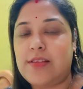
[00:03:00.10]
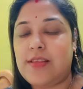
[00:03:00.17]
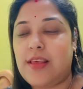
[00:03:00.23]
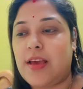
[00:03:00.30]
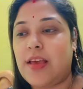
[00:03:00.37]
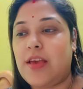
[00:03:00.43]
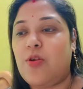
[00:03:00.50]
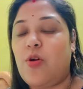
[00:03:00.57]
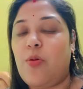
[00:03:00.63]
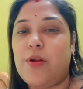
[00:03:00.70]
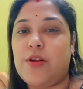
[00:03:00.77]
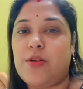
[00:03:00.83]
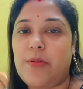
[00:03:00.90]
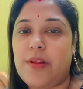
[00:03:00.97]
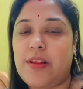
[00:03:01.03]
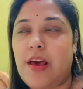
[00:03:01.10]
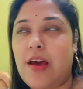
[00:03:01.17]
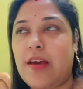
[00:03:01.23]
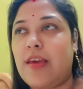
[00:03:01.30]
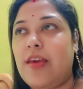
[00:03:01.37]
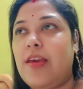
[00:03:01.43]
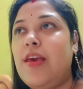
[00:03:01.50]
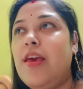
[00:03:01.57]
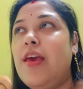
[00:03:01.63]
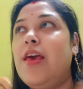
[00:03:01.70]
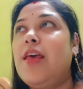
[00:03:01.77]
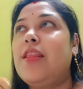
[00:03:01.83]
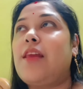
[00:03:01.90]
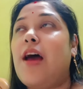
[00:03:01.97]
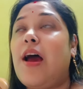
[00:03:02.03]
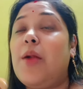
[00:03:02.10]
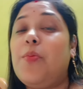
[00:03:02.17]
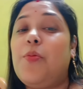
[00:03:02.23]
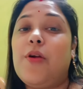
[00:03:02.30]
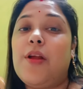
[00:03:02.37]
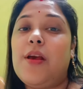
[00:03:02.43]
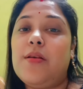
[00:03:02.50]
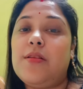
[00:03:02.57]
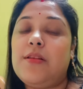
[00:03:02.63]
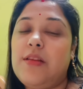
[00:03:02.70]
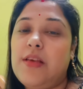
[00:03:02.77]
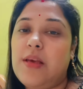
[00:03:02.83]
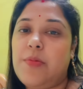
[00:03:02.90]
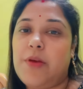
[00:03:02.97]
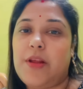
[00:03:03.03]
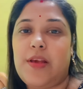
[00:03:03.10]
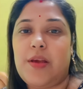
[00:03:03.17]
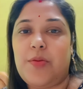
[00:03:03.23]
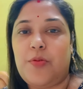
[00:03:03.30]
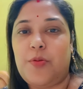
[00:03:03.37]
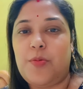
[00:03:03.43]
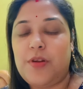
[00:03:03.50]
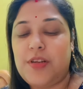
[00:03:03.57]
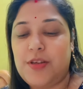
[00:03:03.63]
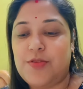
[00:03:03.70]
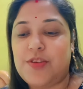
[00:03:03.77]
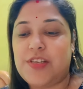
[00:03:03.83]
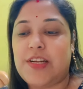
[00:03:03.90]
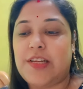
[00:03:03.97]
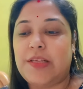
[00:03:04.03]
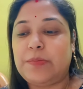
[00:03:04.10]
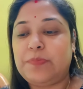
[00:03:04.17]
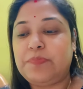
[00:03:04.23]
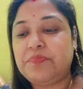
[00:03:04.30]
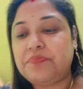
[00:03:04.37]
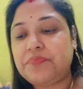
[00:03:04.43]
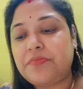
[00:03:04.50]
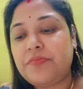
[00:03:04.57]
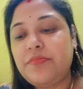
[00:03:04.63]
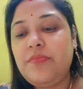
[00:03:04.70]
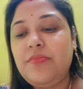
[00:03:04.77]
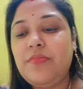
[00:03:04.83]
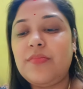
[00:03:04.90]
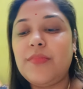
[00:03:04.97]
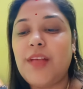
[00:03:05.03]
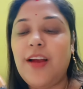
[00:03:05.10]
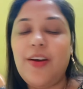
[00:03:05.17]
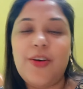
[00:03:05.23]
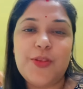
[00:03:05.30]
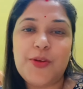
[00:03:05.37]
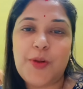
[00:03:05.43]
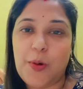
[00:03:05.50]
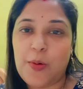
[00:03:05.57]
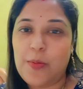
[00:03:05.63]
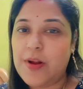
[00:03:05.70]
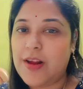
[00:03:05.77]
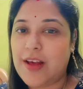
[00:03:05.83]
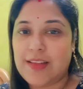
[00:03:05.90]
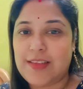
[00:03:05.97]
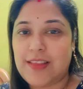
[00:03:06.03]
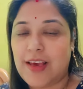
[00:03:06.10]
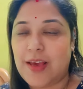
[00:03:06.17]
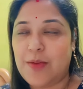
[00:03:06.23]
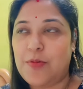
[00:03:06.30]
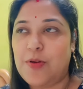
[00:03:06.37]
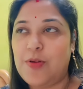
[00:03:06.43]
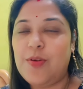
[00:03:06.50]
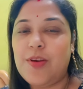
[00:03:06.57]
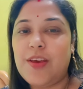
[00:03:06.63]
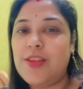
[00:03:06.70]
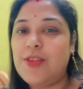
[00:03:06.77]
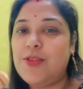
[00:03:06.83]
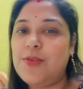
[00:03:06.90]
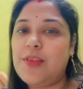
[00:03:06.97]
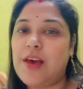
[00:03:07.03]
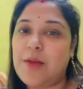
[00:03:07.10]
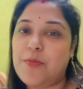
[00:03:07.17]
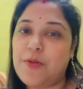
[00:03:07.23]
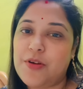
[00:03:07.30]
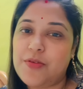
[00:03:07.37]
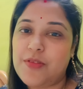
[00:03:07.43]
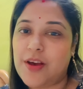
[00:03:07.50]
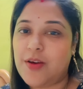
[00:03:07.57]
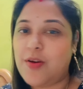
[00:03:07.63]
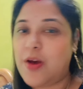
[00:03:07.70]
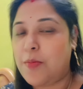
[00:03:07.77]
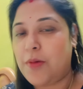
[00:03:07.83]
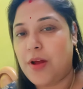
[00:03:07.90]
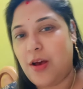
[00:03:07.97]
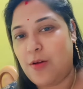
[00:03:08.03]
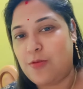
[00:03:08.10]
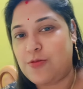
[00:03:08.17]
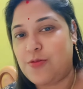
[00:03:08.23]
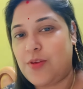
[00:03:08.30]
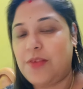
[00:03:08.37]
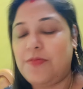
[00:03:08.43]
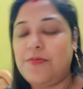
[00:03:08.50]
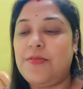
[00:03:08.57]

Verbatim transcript: থাকে কমেন্ট টমেন্ট থাকে তারপরে নিয়ে বেরিয়ে পড়বো টিউশনে কত রকমের কাজ থাকে বলো কিন্তু তারপরেও দেখো আমরা হাউস ওয়াইফ